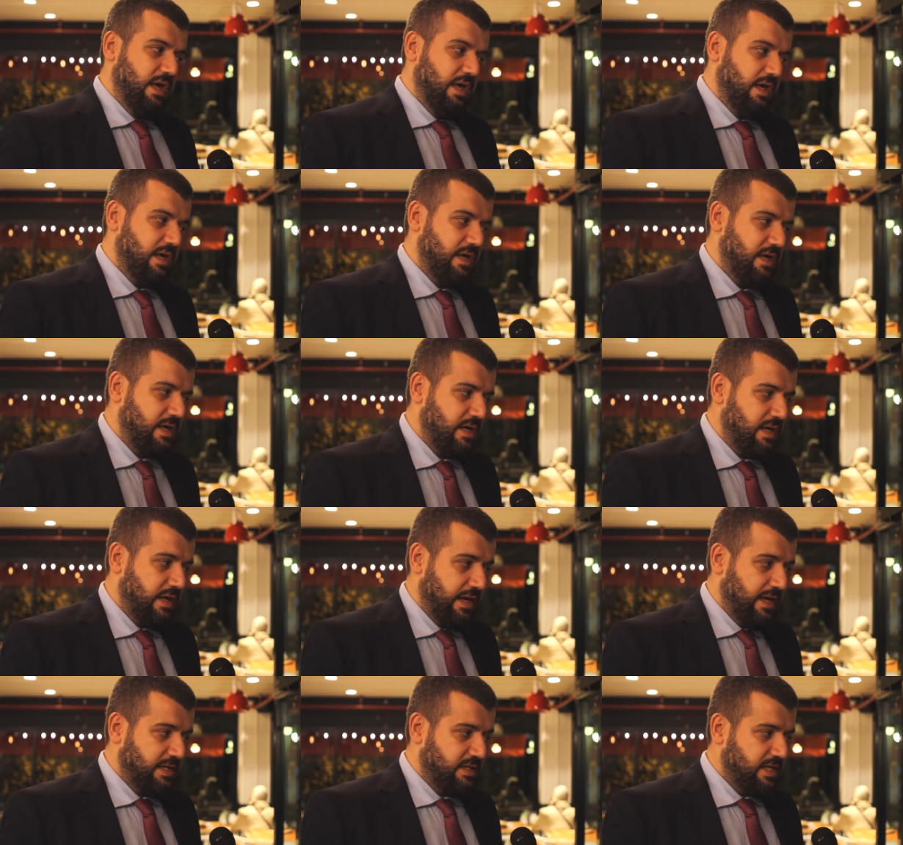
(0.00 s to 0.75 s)

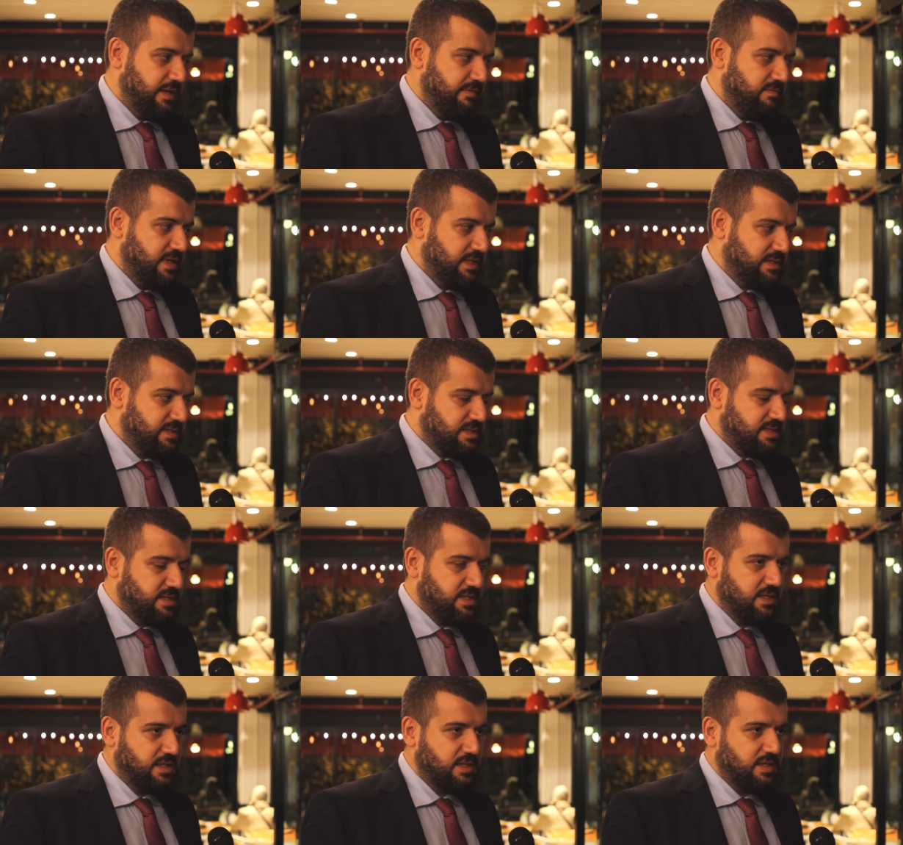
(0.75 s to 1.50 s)
e,
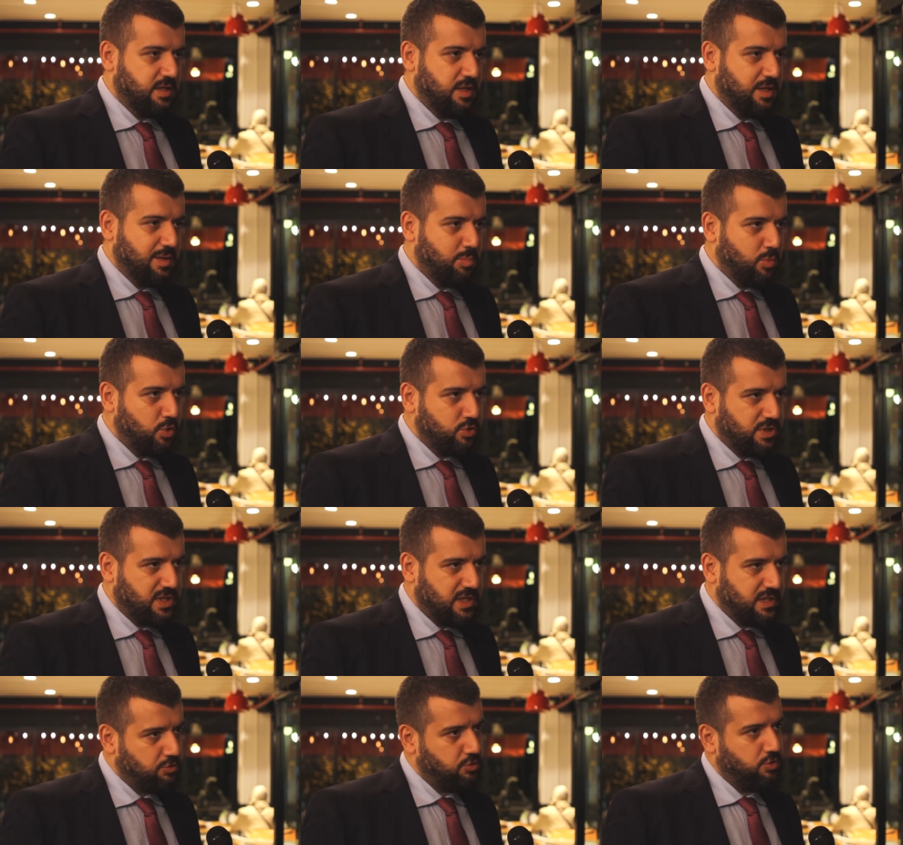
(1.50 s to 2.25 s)
E-Devlet e,
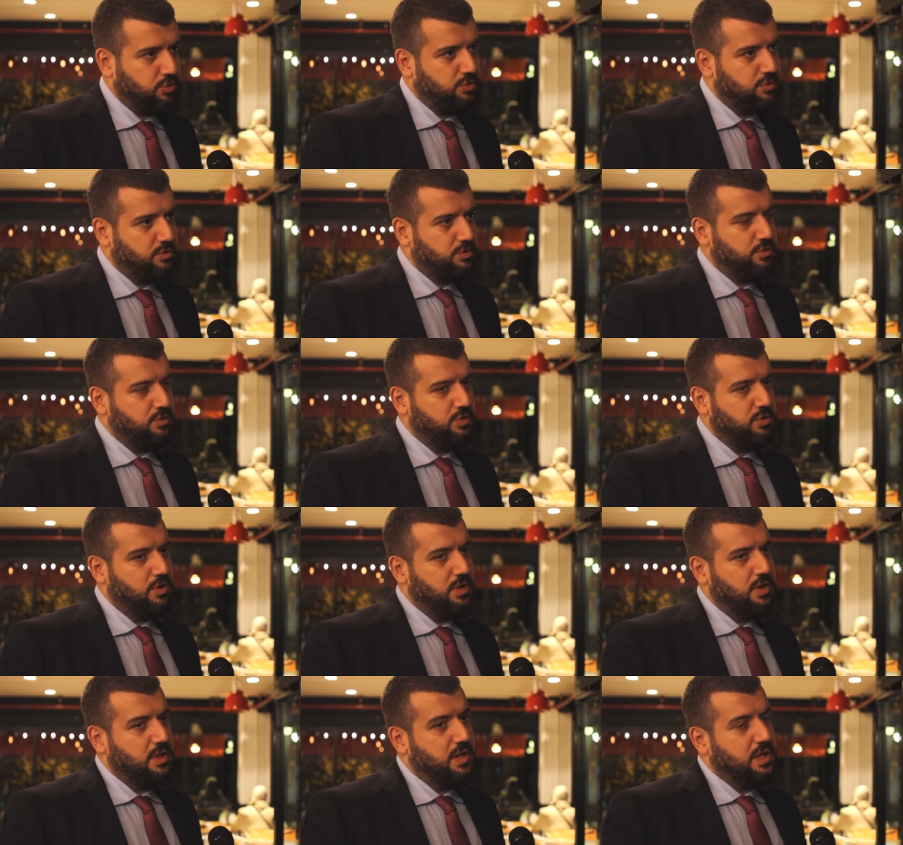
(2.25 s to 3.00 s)
moderatörlüğü,
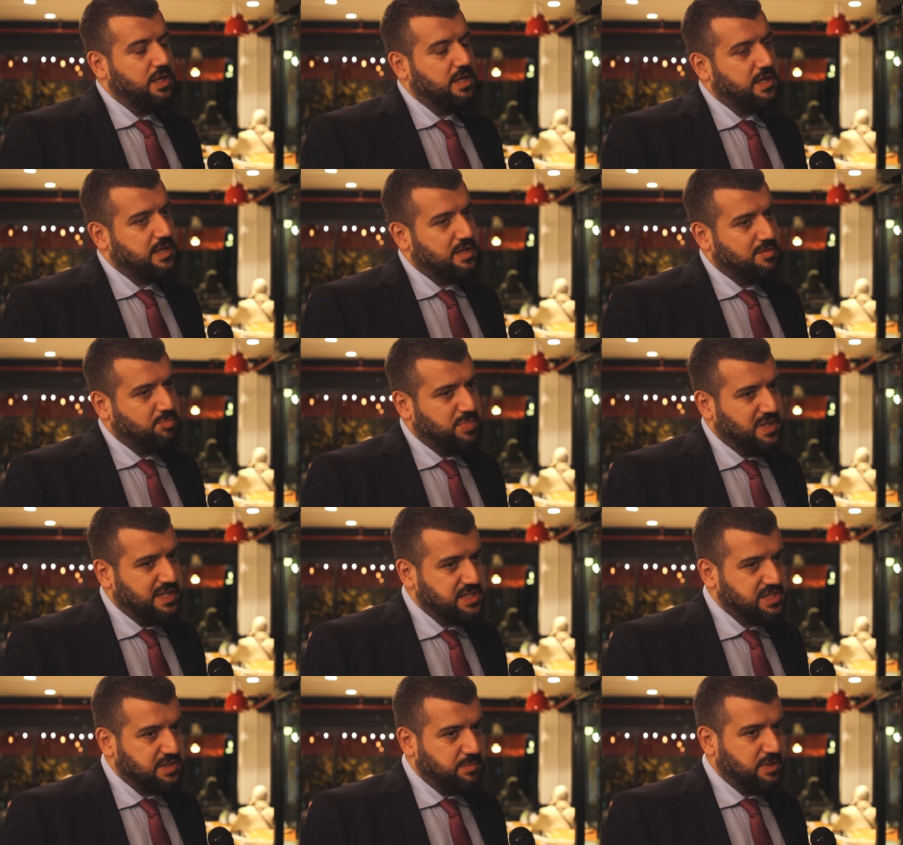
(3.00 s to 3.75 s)
e,
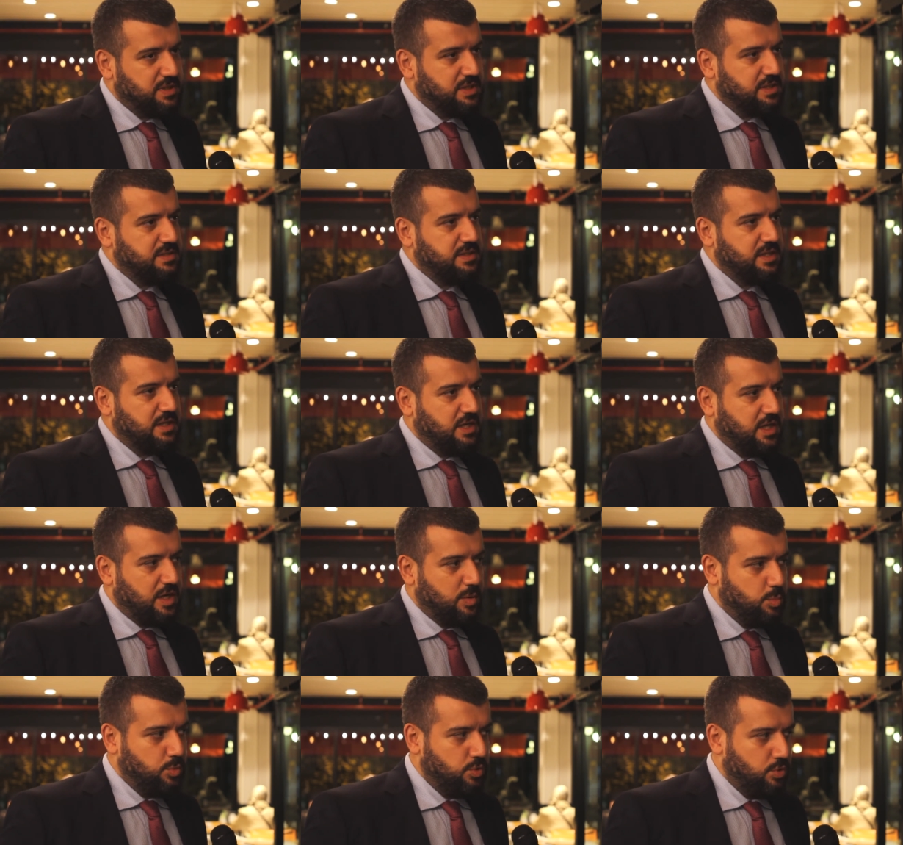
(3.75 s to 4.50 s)
bilişim alanında
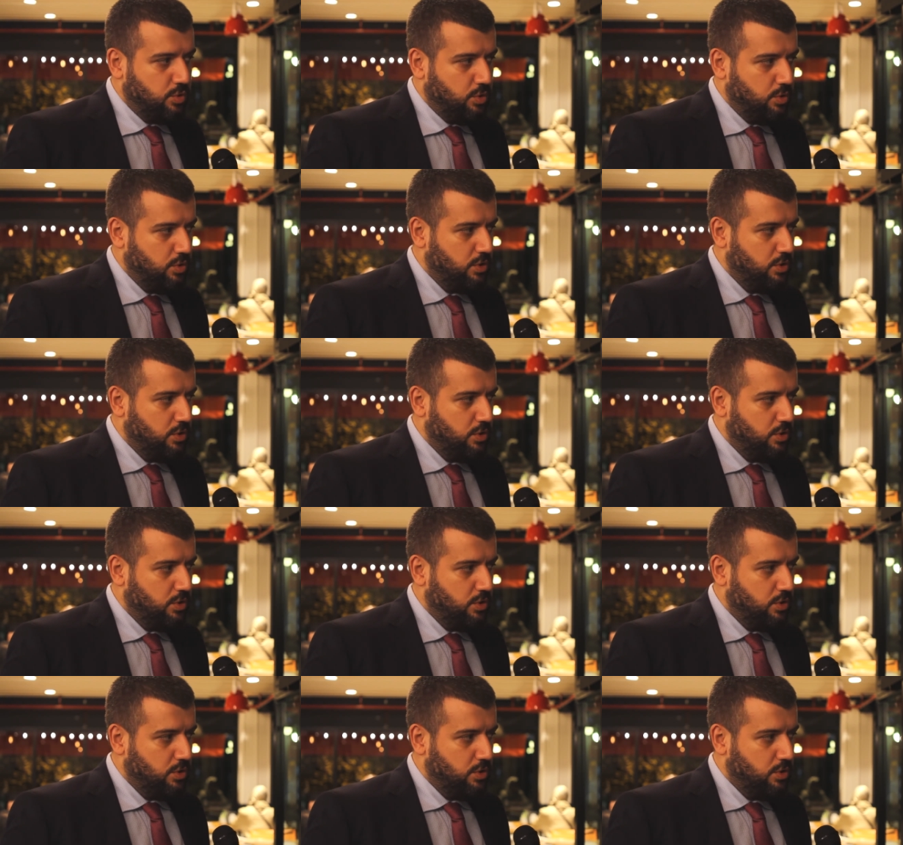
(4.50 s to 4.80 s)
kamu e,